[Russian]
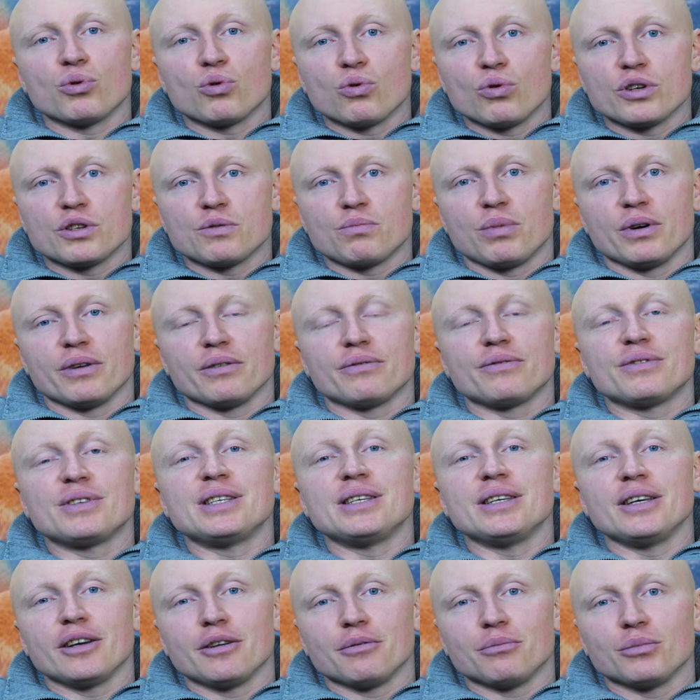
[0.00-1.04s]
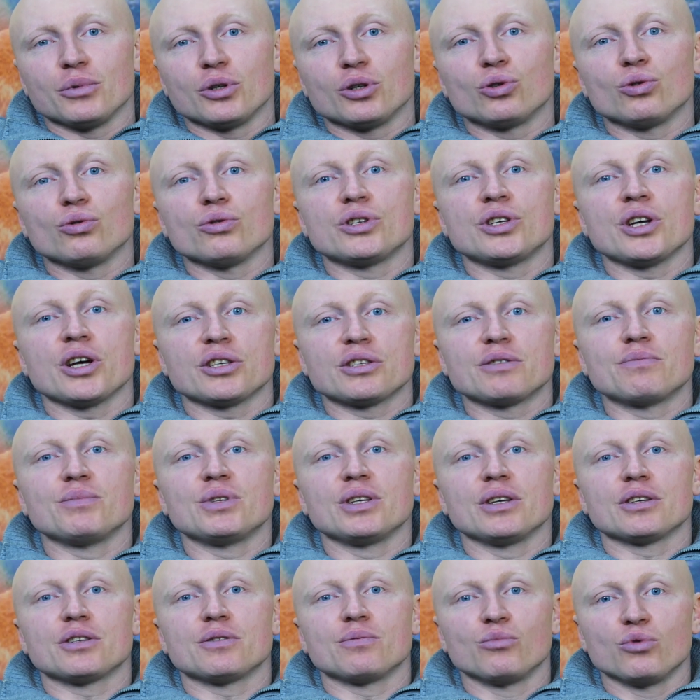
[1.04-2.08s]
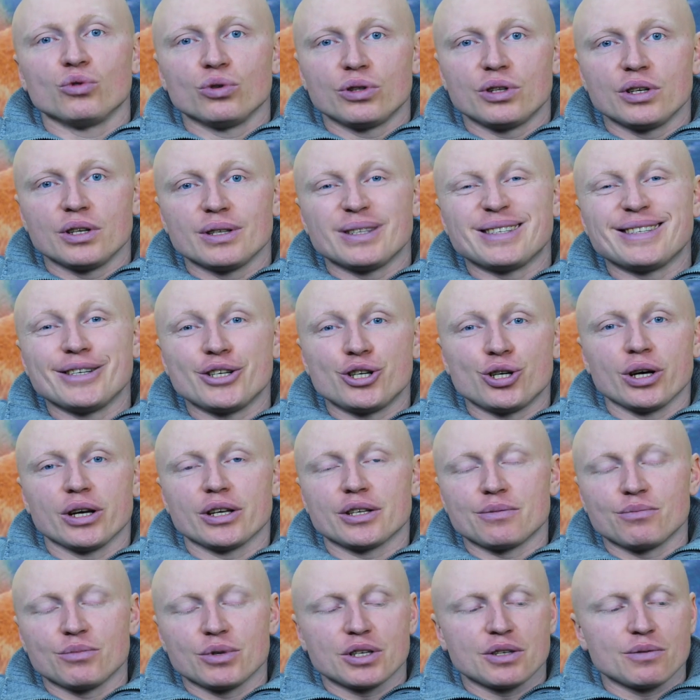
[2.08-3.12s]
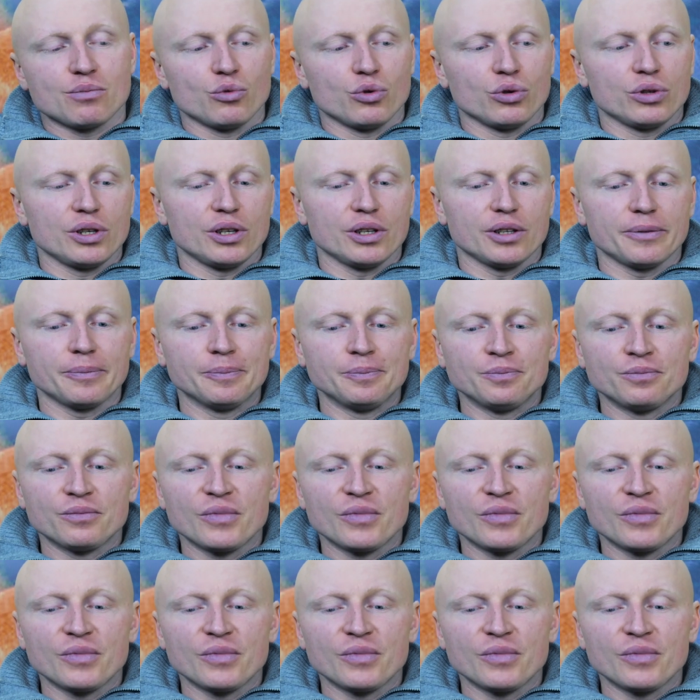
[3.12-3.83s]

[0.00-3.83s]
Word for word: Просьба всем, кто сейчас меня смотрит, сейчас меня смотрит.